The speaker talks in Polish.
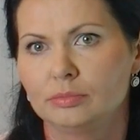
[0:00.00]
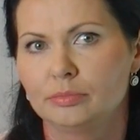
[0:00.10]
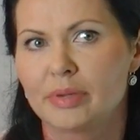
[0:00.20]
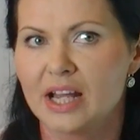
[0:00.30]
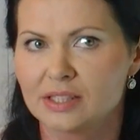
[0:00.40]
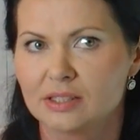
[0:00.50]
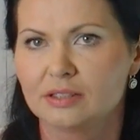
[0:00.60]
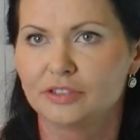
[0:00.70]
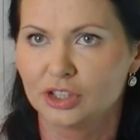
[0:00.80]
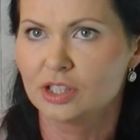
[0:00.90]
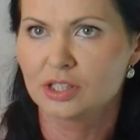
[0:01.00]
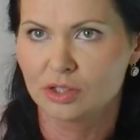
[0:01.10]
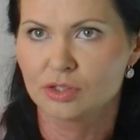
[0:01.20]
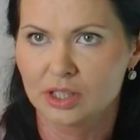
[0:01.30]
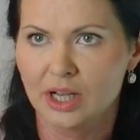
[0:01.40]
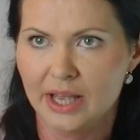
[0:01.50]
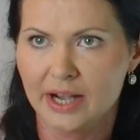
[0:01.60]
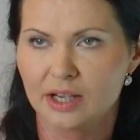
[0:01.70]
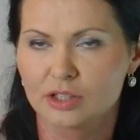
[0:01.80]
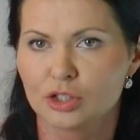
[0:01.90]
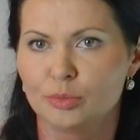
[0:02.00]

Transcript: y, pracy w tych istniejących galeriach,